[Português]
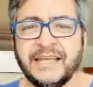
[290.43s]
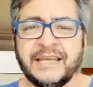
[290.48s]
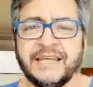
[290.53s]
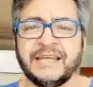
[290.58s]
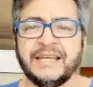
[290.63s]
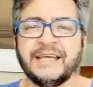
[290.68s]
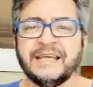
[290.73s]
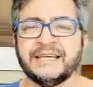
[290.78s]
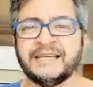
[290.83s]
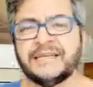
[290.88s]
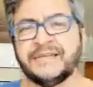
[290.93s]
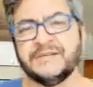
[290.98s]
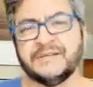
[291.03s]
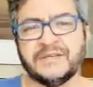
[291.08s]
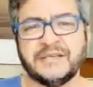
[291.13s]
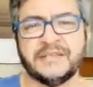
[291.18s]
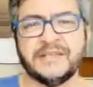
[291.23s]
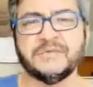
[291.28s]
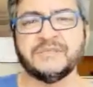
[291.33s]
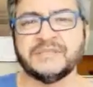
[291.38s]
e aquilo
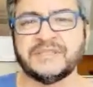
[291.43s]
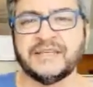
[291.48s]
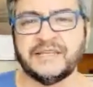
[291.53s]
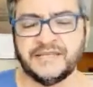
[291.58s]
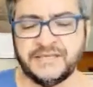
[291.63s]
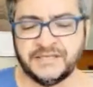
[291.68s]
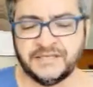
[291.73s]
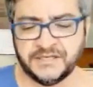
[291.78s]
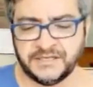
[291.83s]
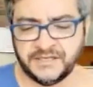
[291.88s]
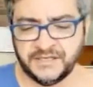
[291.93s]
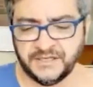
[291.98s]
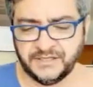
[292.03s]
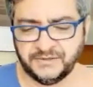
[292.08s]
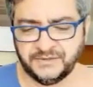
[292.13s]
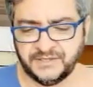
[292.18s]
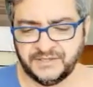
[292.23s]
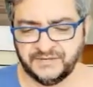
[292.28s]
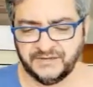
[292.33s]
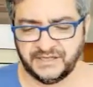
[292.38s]
que não tem
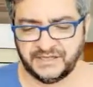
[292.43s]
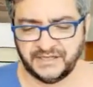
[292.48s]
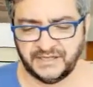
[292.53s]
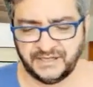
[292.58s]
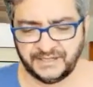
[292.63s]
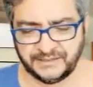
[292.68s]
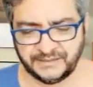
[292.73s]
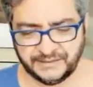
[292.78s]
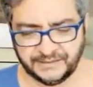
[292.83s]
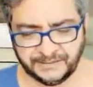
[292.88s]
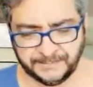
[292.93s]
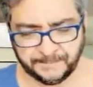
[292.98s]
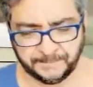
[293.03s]
cheiro de verdade.